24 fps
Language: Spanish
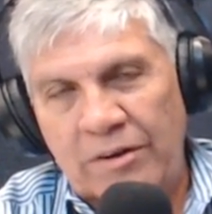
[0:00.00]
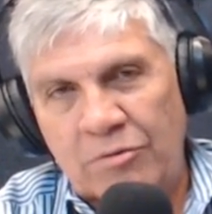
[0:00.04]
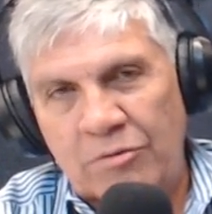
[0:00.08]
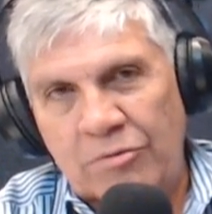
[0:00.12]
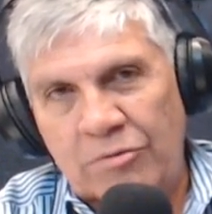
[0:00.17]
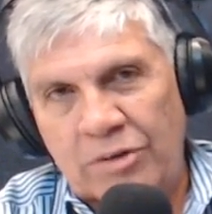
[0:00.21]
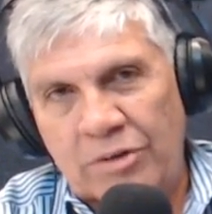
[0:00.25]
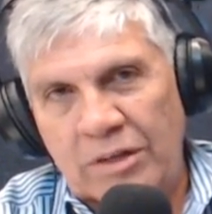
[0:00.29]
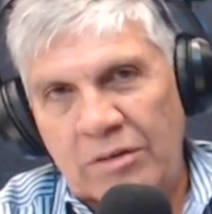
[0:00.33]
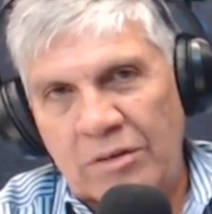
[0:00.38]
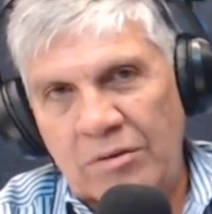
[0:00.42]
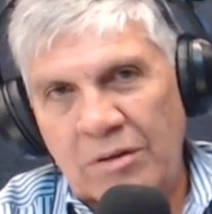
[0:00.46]

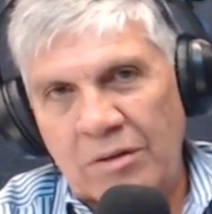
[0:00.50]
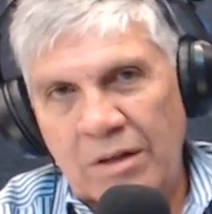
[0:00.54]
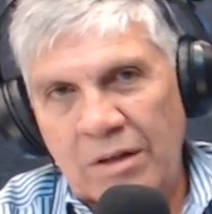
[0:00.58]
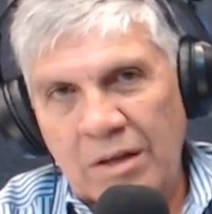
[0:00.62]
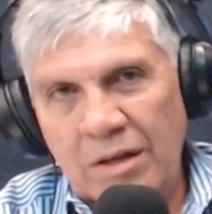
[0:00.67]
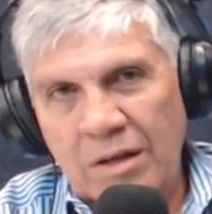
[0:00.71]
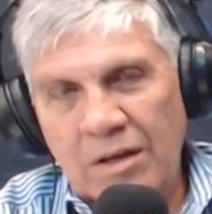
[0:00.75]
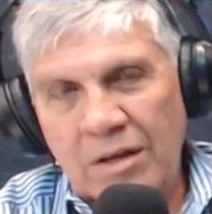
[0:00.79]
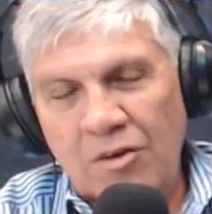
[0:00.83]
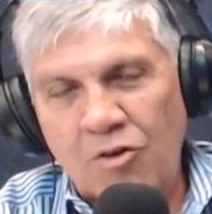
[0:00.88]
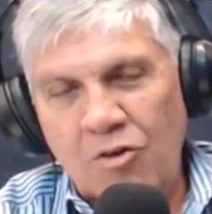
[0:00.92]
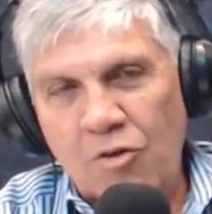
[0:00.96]
ocurrido,
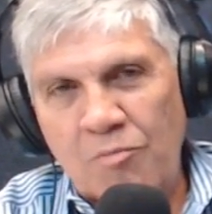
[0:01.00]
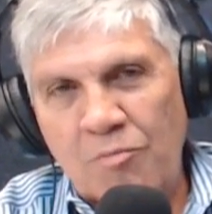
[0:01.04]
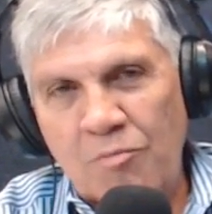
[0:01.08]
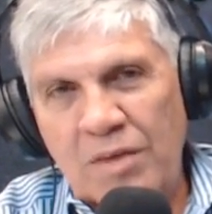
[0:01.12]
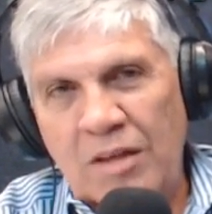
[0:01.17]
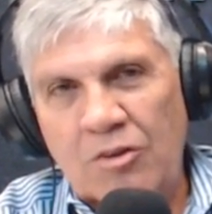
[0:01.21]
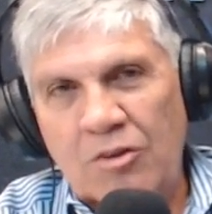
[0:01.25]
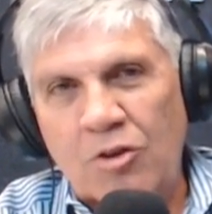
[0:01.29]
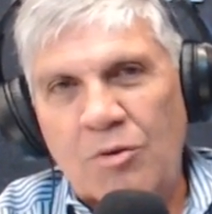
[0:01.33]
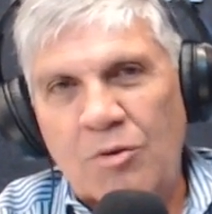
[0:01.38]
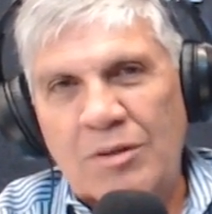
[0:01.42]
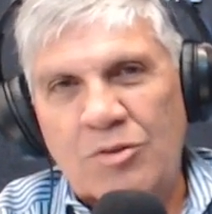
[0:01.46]

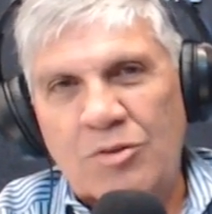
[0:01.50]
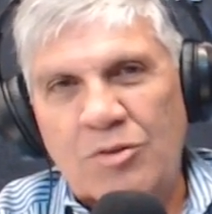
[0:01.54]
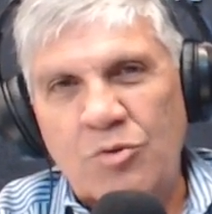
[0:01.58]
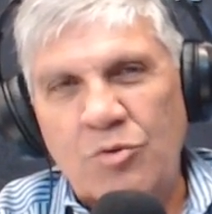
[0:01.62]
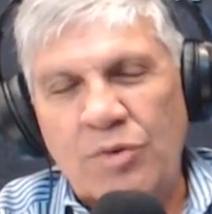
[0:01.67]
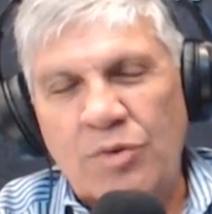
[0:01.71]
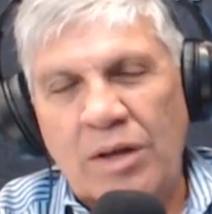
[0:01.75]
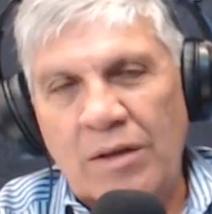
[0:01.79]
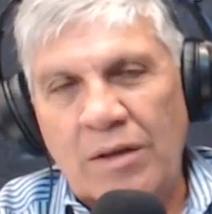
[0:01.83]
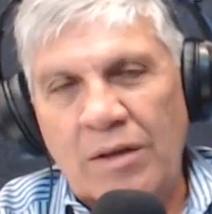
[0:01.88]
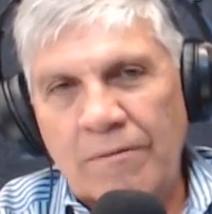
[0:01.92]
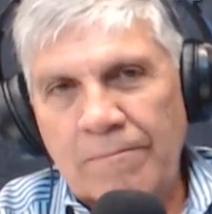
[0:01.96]
comiendo
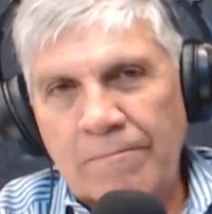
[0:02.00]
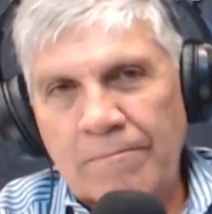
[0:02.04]
basura.